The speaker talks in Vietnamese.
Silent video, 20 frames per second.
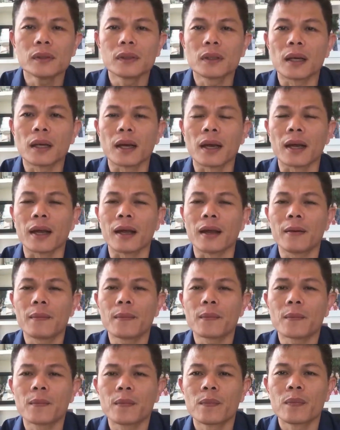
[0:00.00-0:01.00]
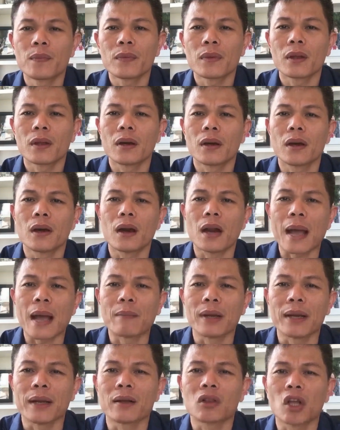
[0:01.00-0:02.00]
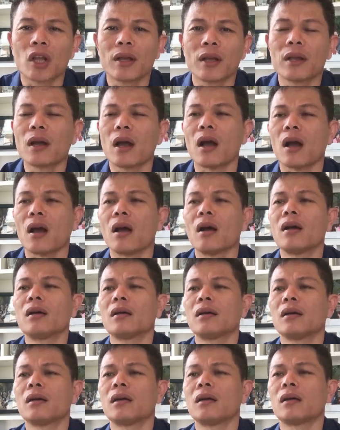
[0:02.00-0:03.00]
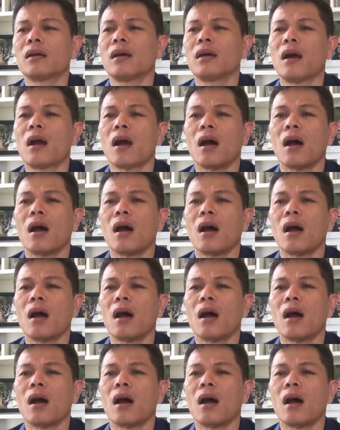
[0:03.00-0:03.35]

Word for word: à, làm liền thì họ à,